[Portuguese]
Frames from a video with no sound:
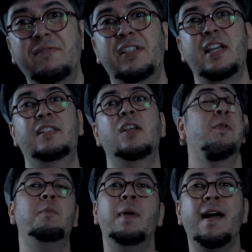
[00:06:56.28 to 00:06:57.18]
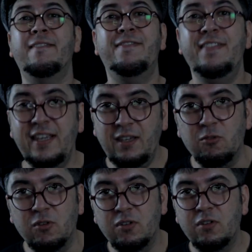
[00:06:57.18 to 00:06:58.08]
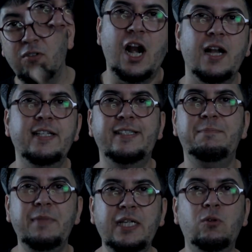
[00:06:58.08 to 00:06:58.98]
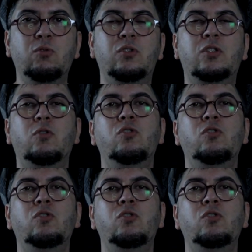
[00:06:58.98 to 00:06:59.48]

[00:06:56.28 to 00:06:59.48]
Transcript: of Jazz, o bravinho Charles Mingus.